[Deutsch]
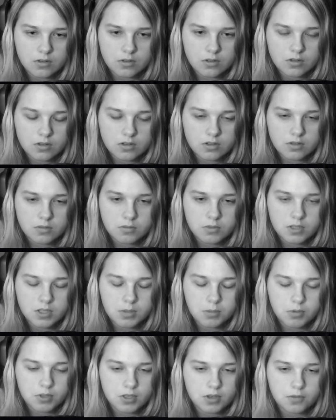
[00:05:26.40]
Oh Gott.
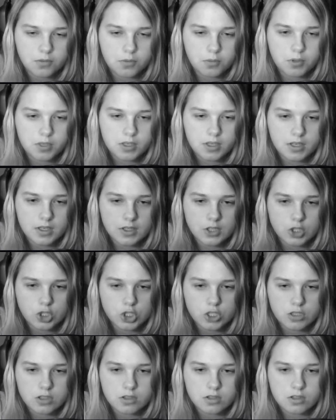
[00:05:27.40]
Ich hab mich gerade vor meinen eigenen
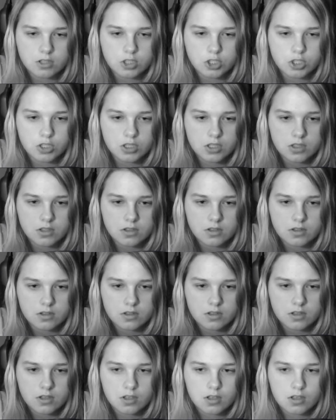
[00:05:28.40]
Schritten erschreckt.